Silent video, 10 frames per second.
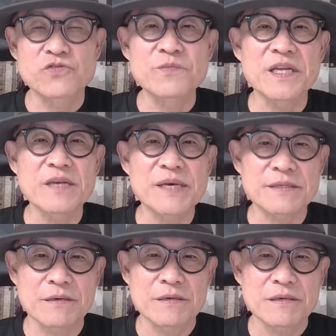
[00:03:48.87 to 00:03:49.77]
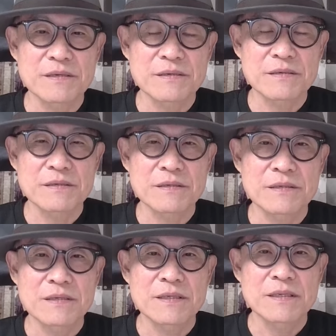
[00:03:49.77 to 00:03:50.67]
국민의힘에서
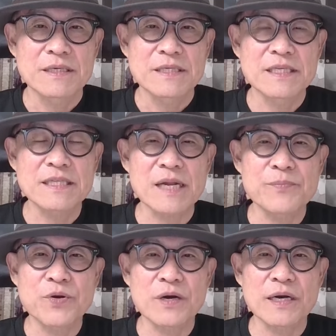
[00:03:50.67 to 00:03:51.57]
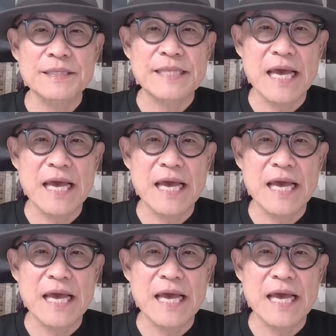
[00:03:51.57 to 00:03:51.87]
이탈표가